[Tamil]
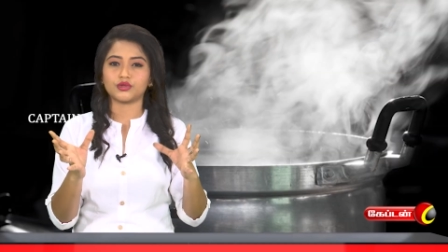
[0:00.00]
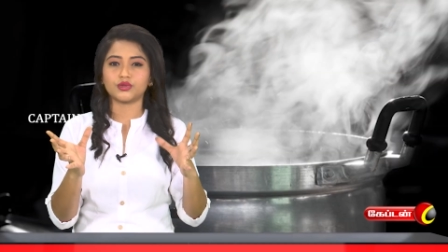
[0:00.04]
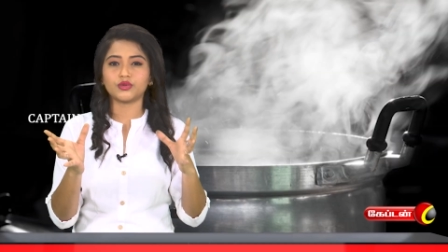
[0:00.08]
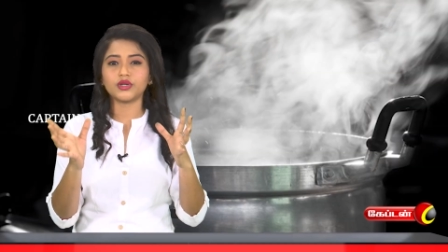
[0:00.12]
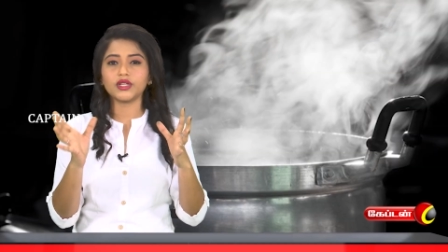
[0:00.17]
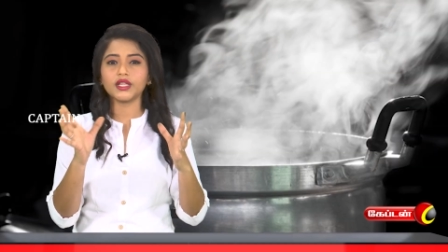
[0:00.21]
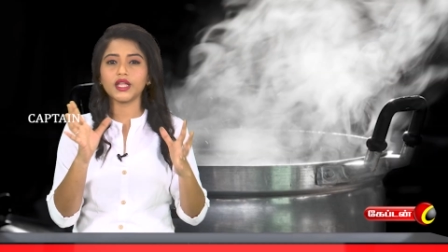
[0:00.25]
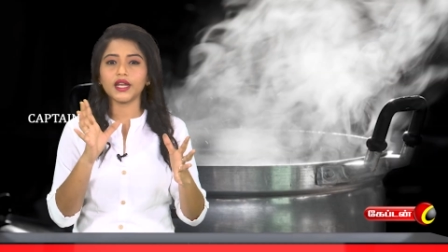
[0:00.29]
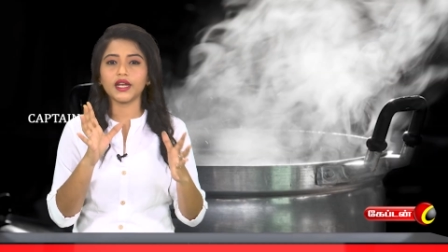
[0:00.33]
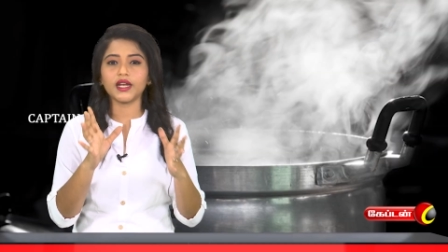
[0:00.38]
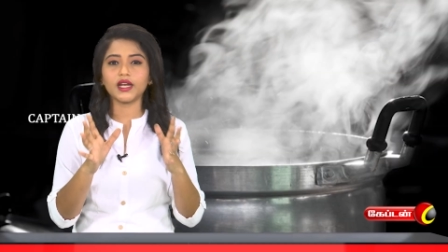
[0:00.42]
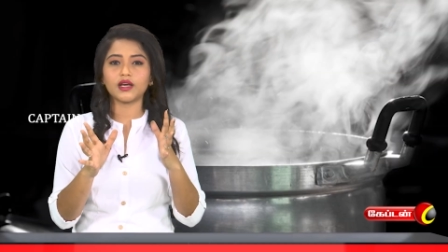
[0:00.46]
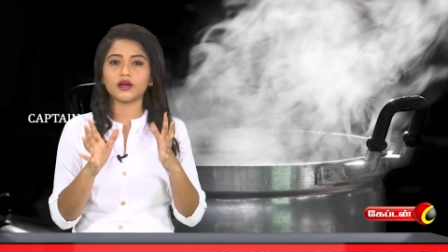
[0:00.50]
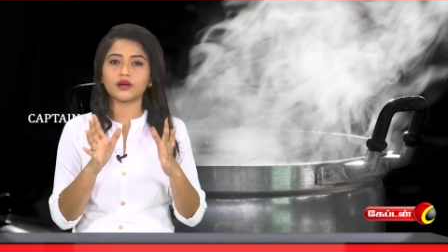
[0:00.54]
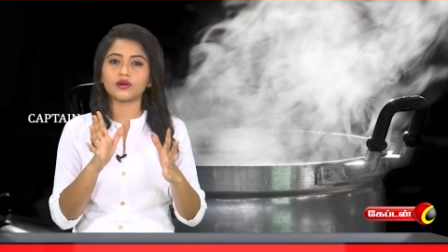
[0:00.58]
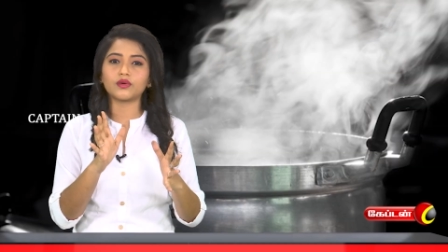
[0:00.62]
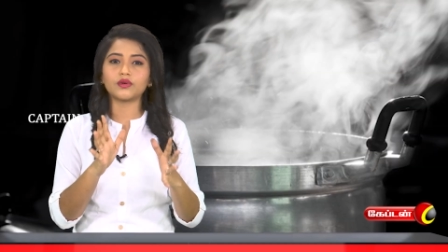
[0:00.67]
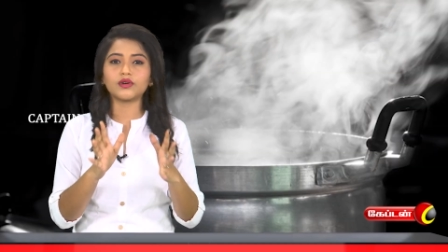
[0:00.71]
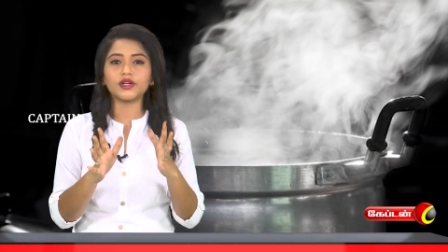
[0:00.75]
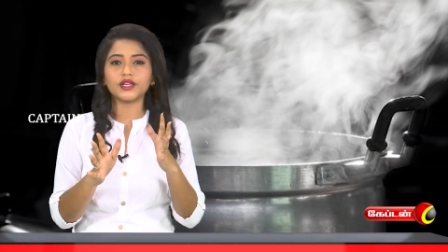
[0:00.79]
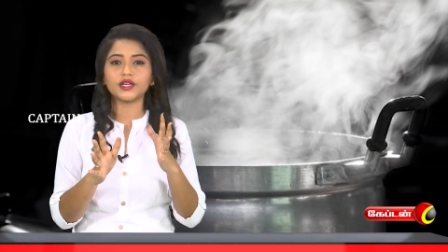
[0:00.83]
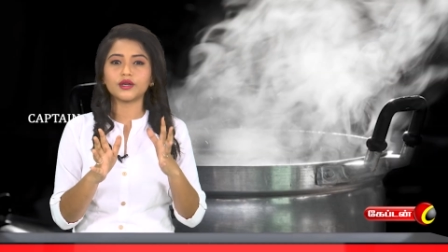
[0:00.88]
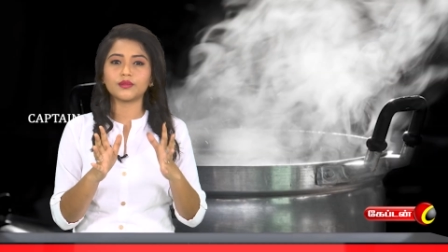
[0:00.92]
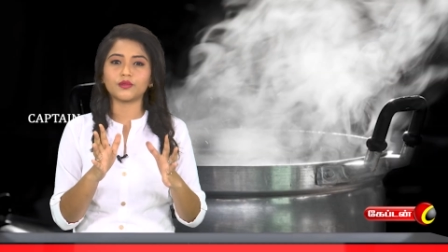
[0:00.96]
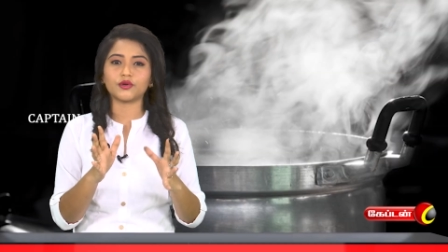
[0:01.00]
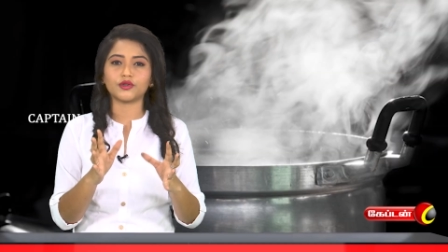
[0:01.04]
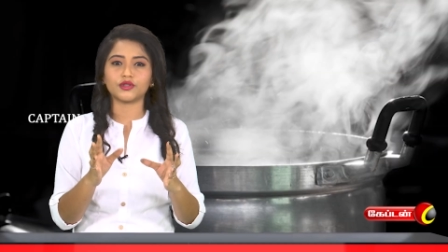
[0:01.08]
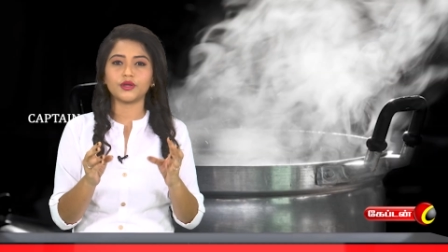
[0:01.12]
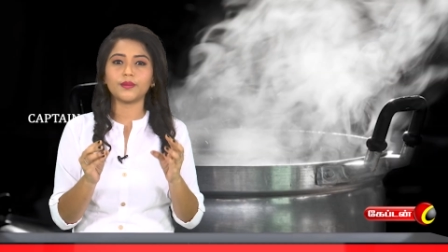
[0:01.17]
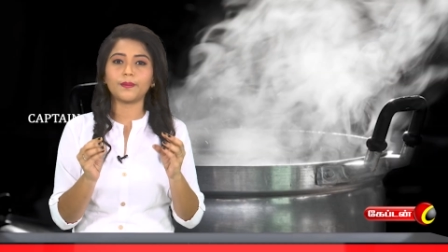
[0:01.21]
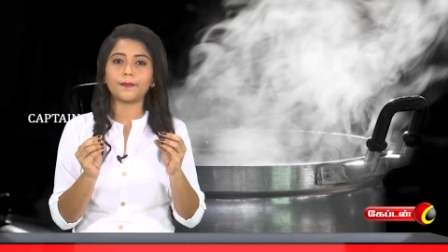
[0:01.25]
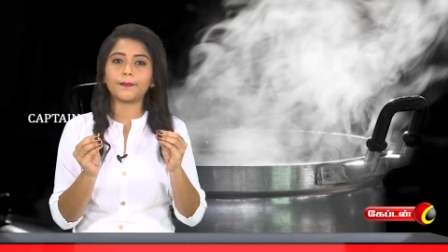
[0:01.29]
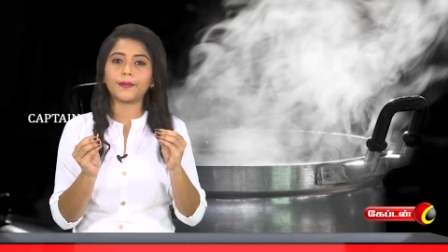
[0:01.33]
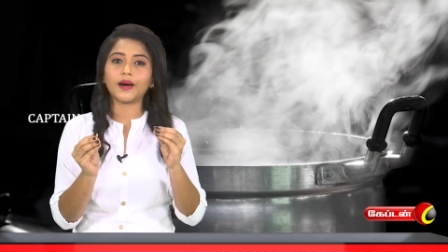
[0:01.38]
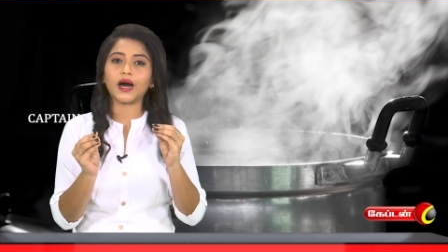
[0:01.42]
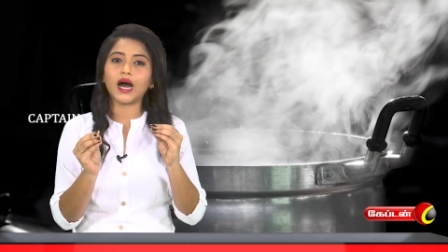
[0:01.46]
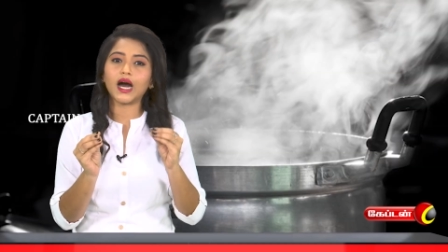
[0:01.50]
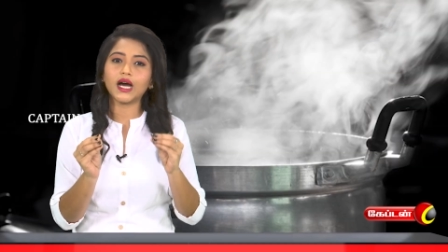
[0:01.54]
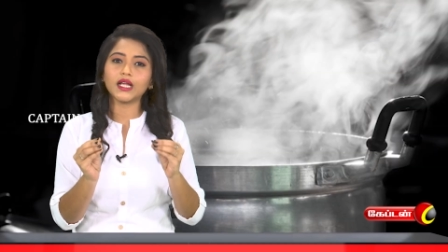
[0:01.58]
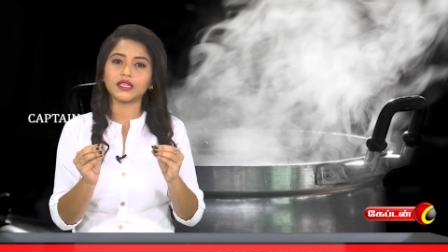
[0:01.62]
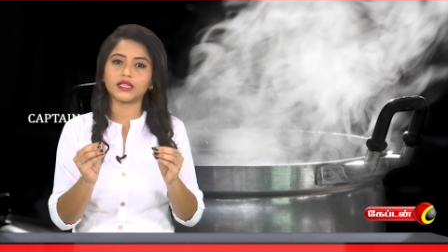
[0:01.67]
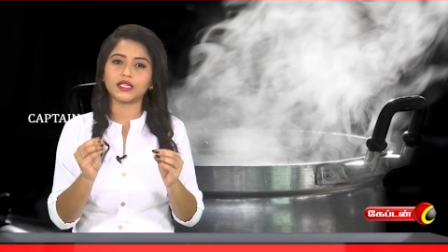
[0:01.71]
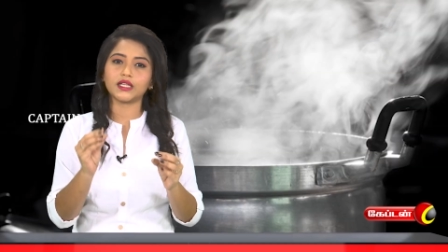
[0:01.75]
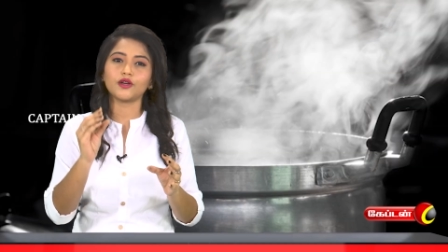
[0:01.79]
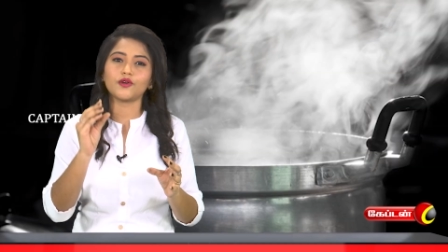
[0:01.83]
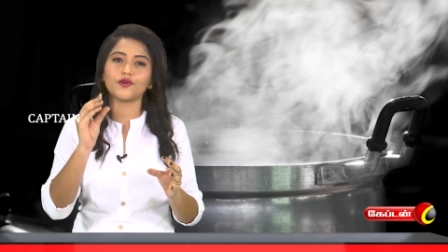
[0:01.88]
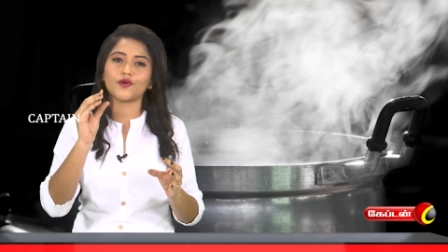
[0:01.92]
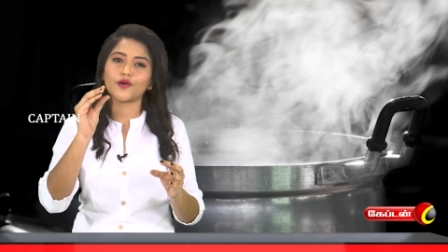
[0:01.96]
சுடுதண்ணியில் குளி குளிக்கும் போது
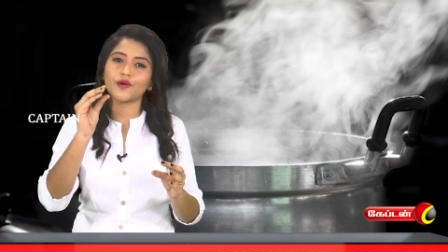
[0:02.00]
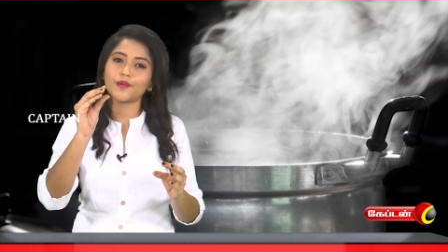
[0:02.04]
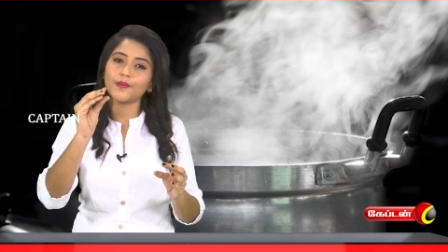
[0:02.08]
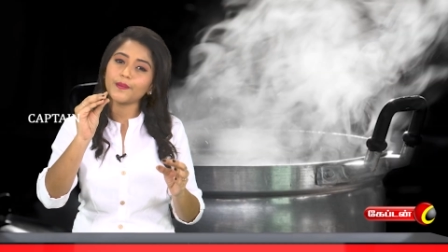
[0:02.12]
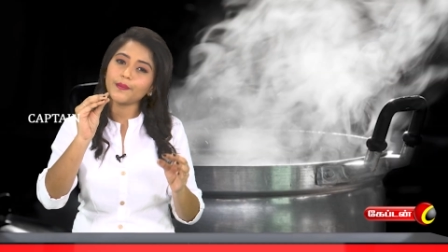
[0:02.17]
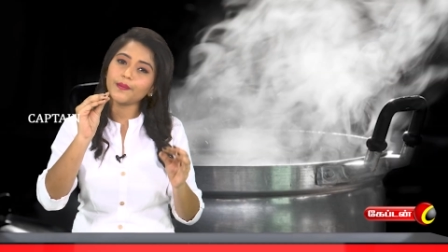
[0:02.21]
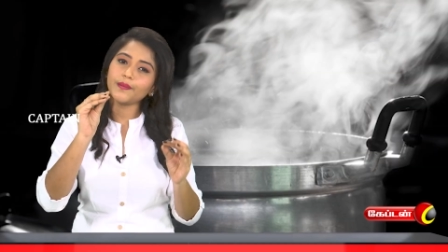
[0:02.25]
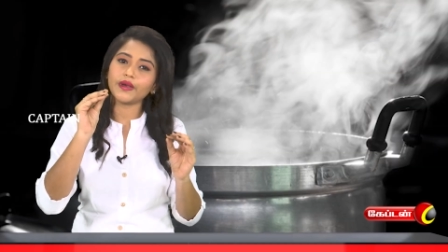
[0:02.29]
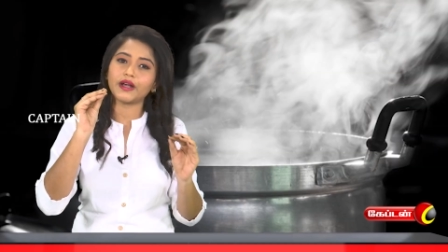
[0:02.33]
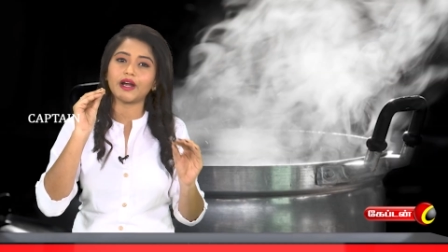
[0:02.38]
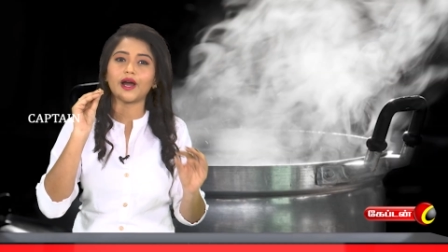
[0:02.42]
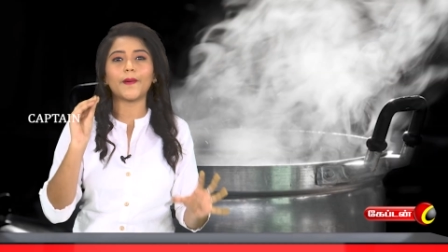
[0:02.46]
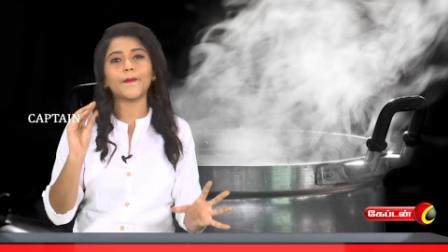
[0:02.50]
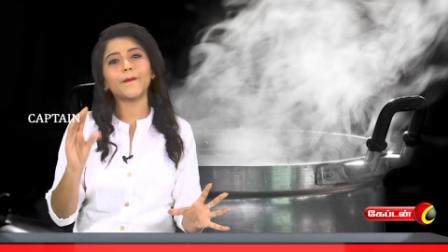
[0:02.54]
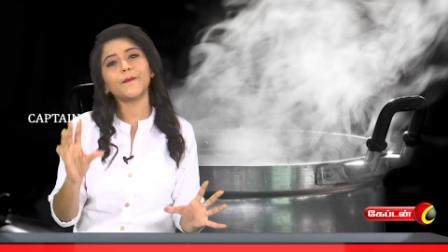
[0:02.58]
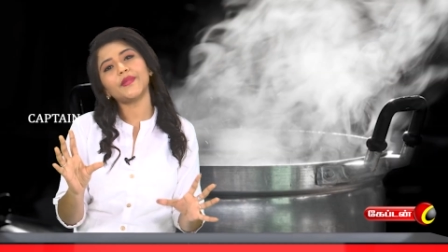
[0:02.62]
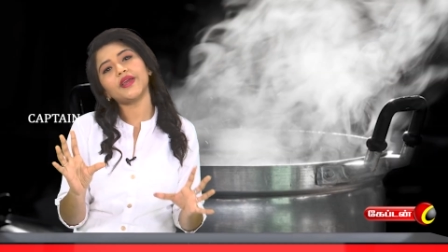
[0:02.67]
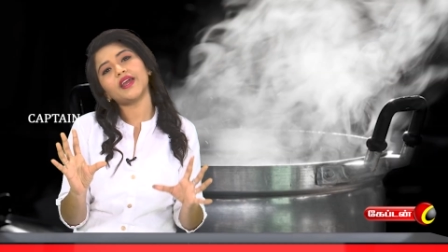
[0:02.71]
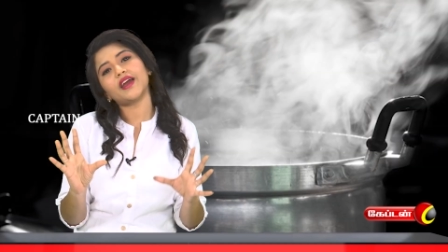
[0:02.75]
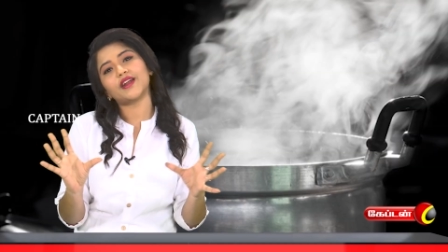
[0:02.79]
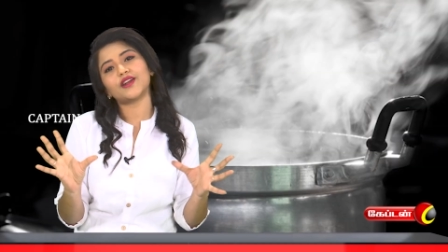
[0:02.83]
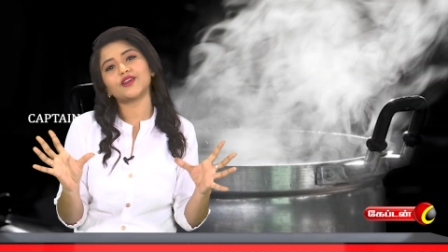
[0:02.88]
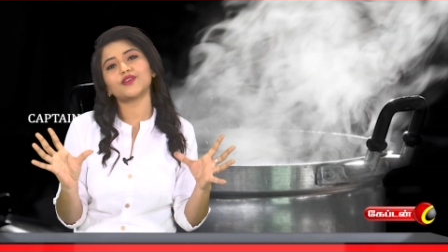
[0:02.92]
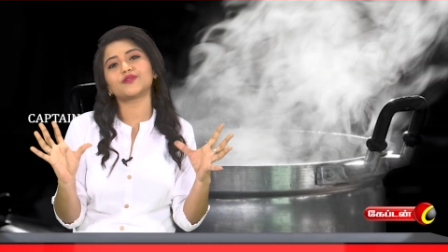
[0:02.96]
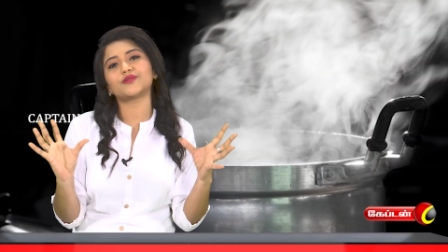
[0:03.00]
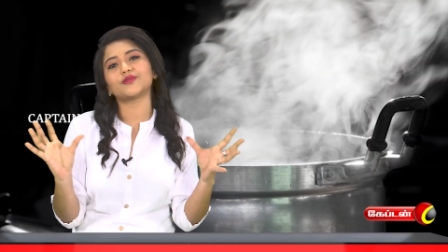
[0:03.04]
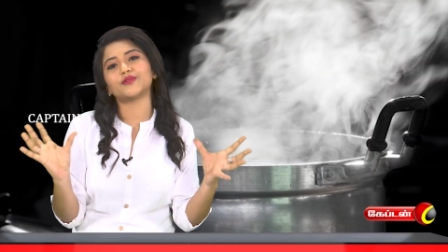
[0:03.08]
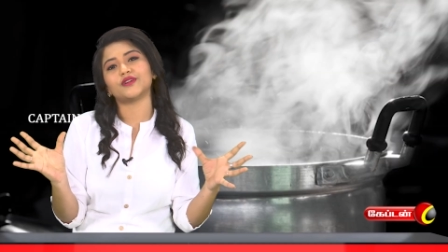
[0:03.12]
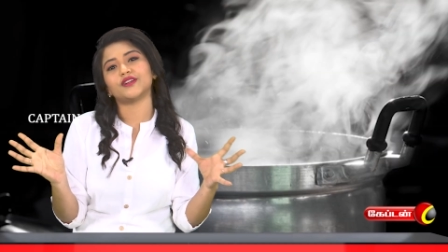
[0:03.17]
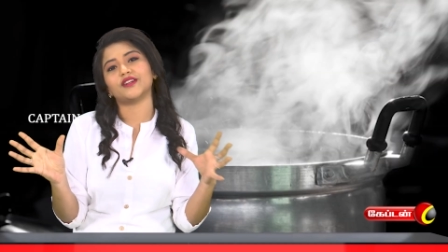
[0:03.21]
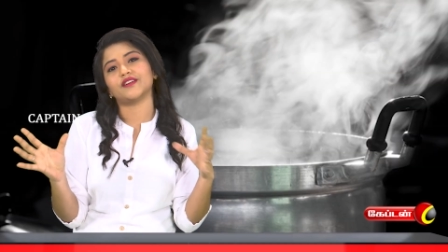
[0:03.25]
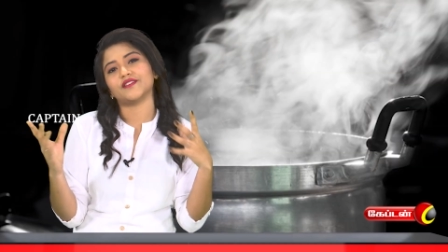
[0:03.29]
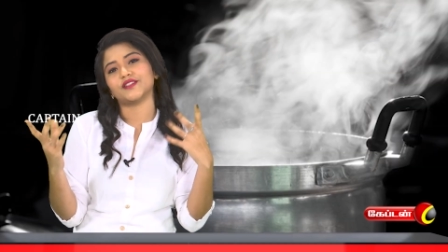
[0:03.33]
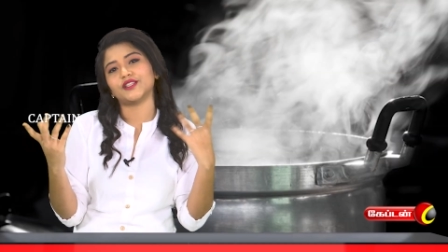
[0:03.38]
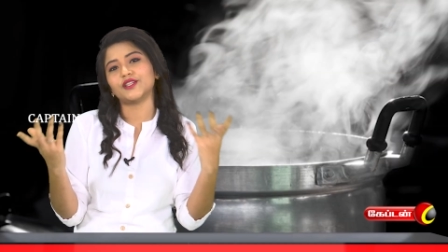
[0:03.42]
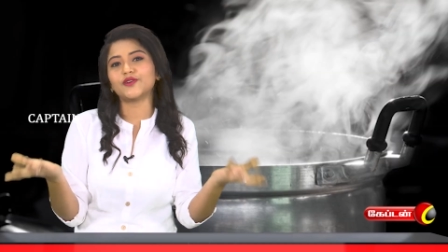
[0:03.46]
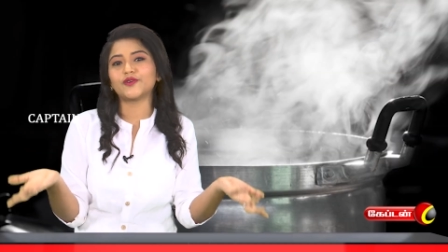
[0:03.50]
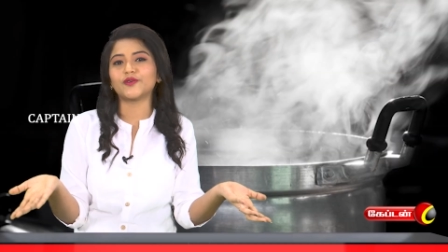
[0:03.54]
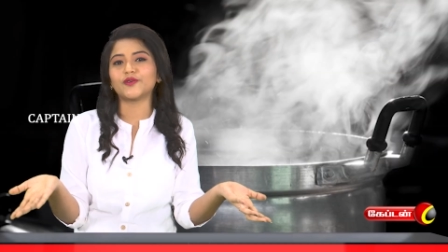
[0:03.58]
பார்த்து கொம் கம்மியான சூடில் வந்து